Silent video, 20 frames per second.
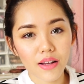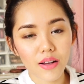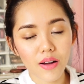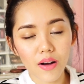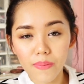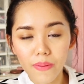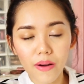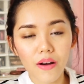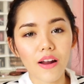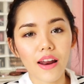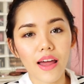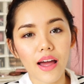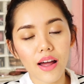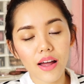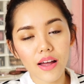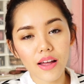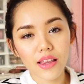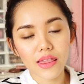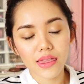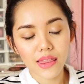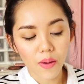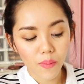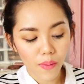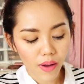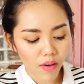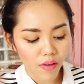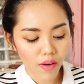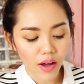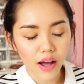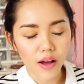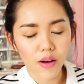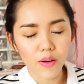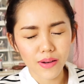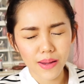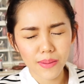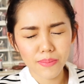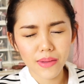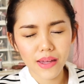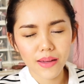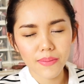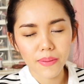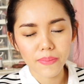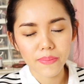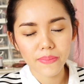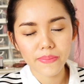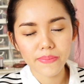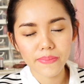ก็พอแล้วแต่ว่าของเขาเนี่ยมีแบบ